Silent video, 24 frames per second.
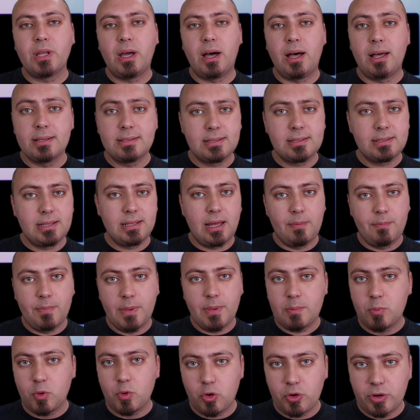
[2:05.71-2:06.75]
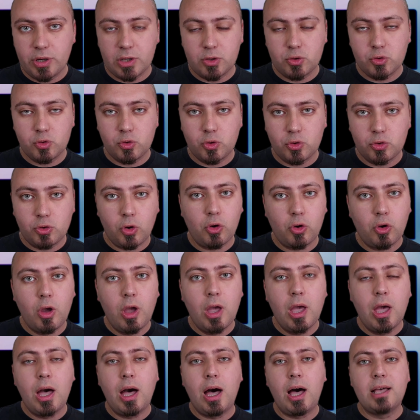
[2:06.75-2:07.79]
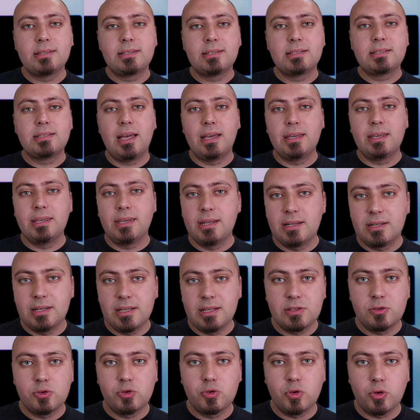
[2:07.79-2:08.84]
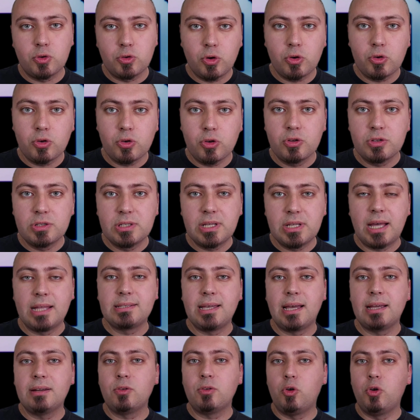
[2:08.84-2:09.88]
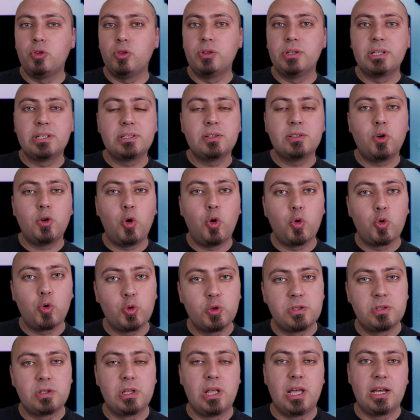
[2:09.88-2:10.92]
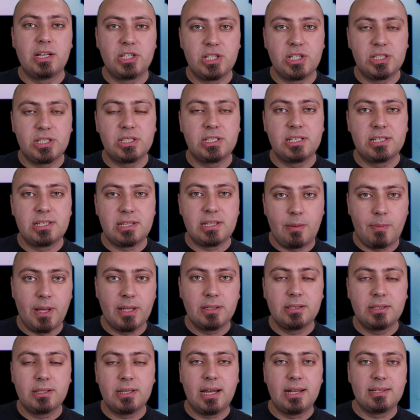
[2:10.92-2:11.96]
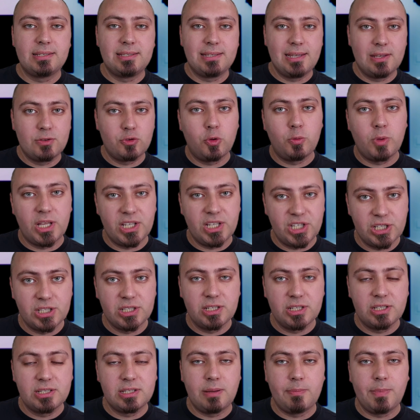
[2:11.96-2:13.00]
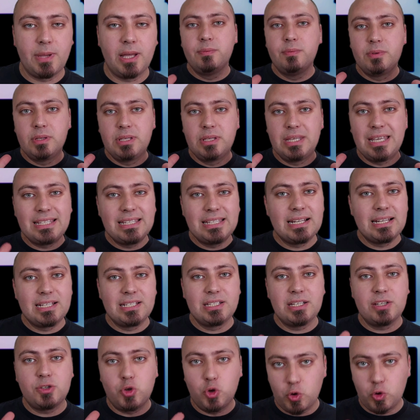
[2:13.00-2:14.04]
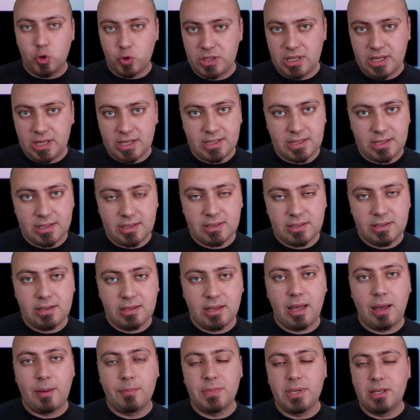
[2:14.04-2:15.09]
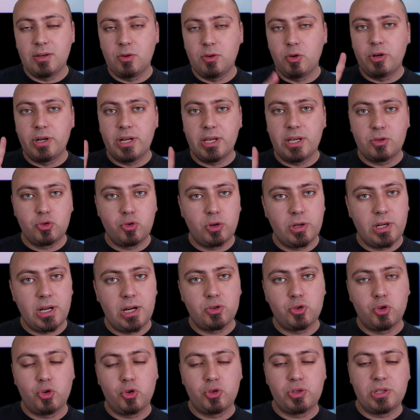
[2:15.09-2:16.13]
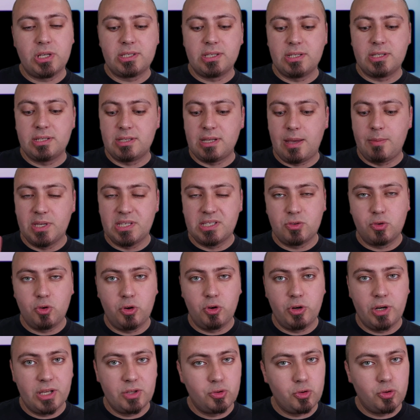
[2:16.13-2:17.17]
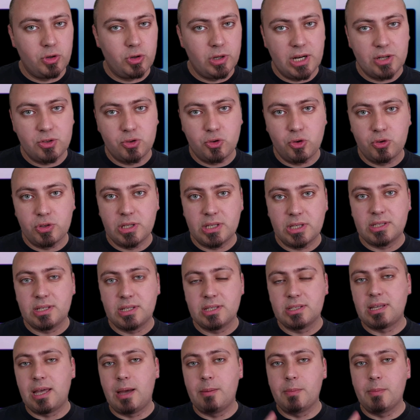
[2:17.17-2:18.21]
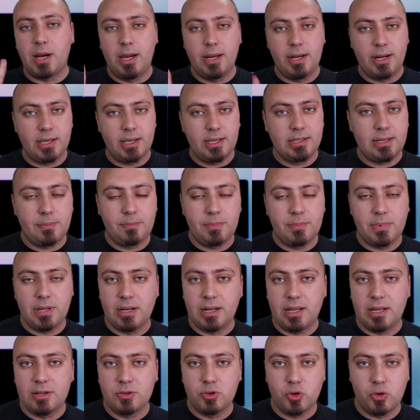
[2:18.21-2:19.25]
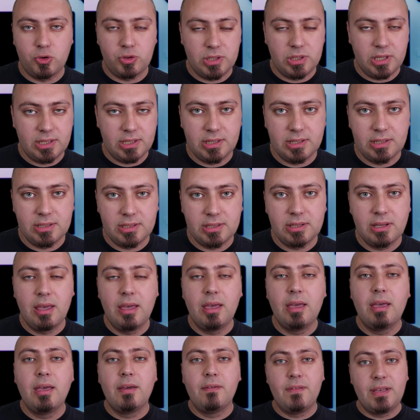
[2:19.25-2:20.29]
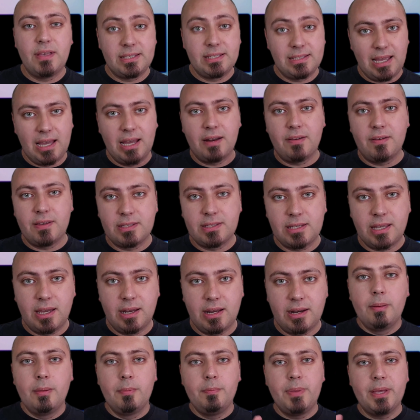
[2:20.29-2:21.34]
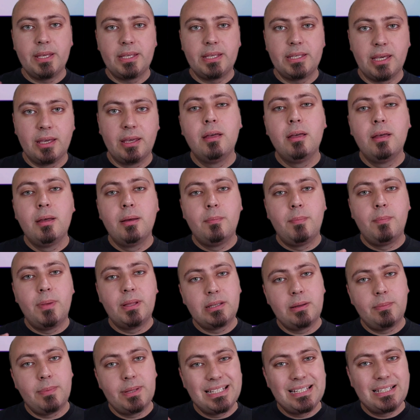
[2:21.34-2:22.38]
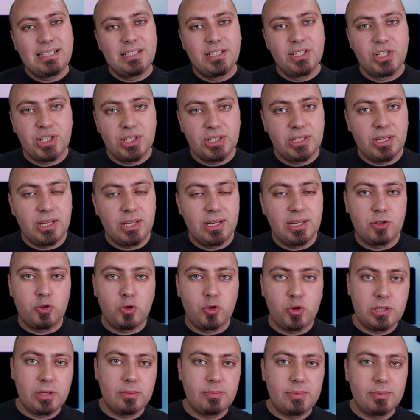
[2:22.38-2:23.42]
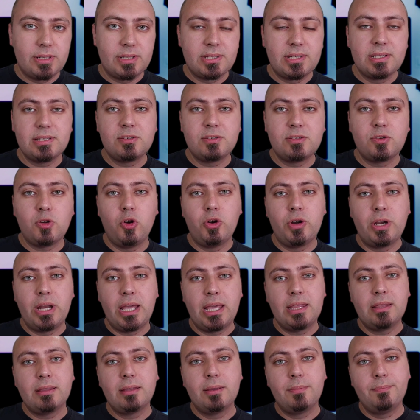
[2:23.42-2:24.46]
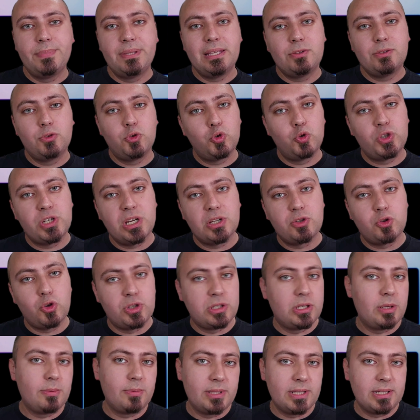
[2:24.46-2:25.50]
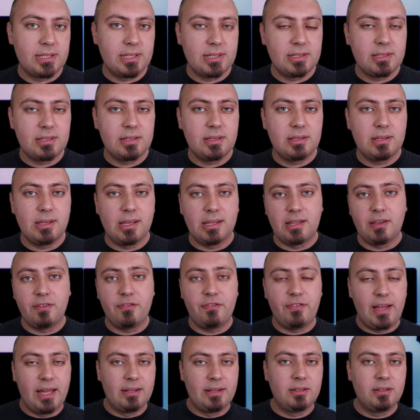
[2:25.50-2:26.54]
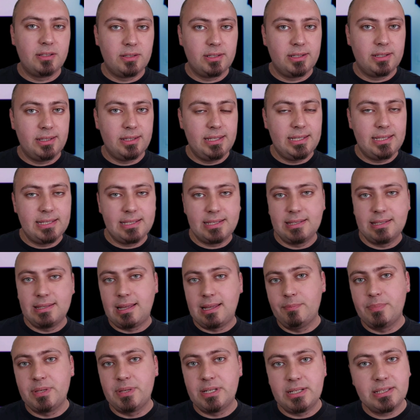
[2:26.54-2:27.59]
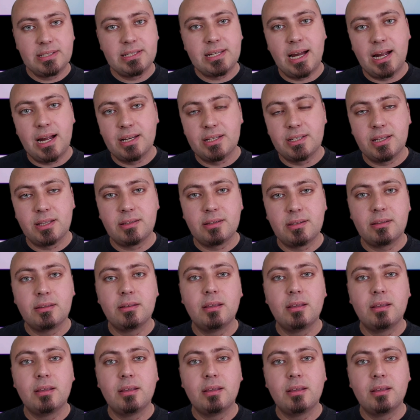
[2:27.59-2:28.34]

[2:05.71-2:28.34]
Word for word: Asla map örnek soru yok asla yeni nesil soru yok. Zaten onları okul açıldığı zaman yani sezon açıldığı zaman yeterince çözeceksiniz. Hem yeni örnek sorular çözeceksiniz, hem eski örnek sorular çözeceksiniz, hem kaynak kitaplardan çözeceksiniz vesaire vesaire. Peki matematik dışında ne çözebilirsiniz? Örneğin bir de Türkçe çözebilirsiniz ya da fen İkisinden birini tercih edin.